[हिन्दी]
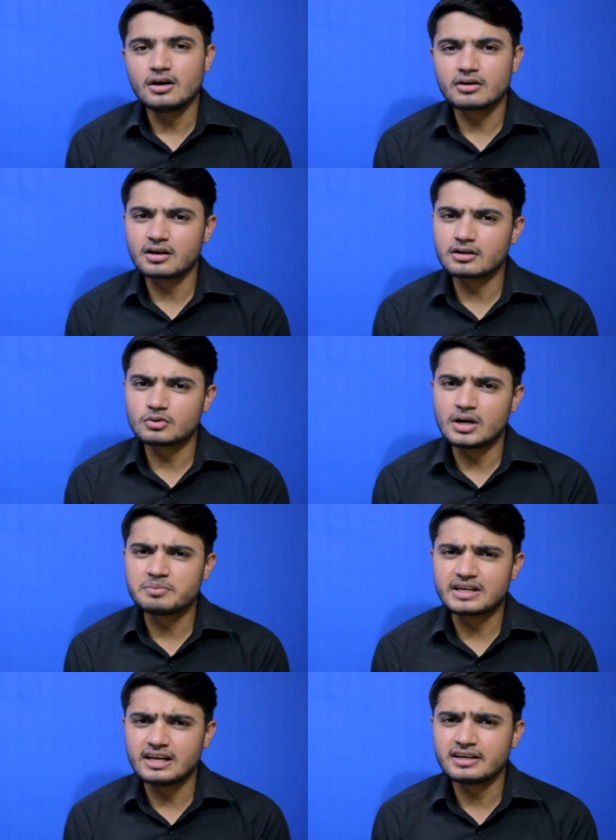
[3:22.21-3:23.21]
और अगर तो
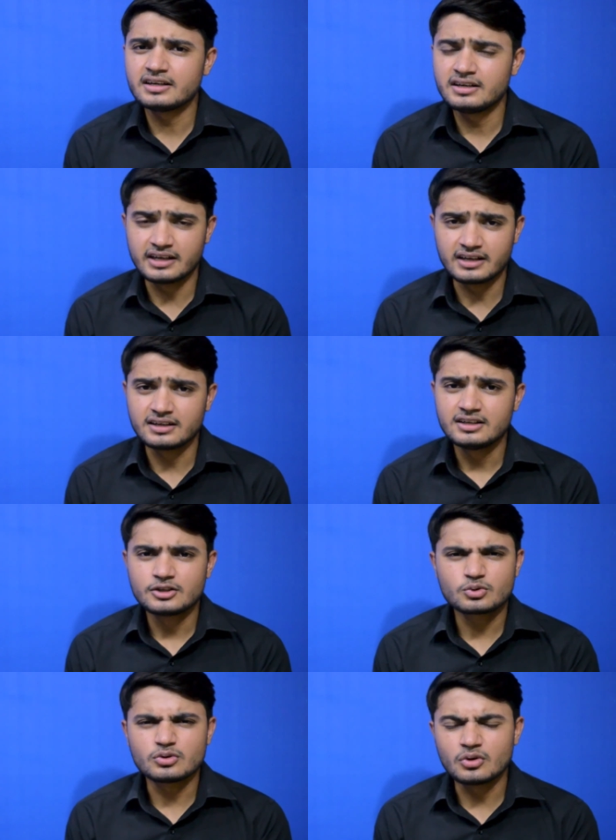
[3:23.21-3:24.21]
आप टैलेंटेड हैं
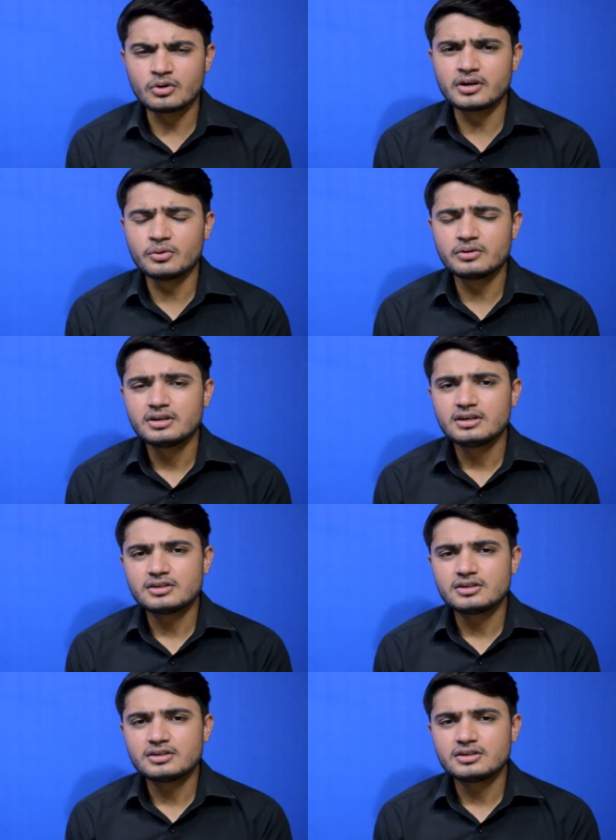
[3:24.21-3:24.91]
तो नो डाउट